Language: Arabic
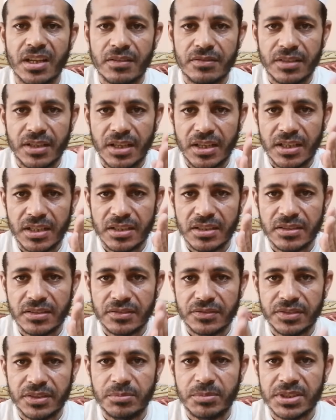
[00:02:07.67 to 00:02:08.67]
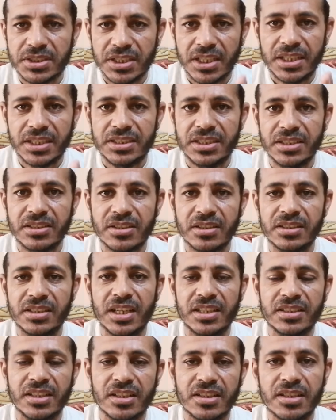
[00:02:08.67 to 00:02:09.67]
ففي المسألة
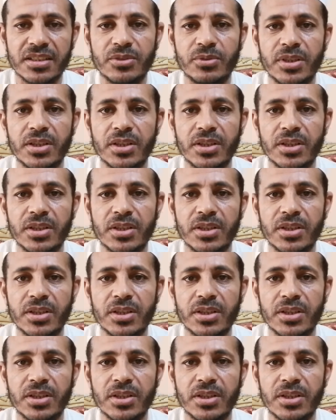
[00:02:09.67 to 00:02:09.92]
رأيان الرأي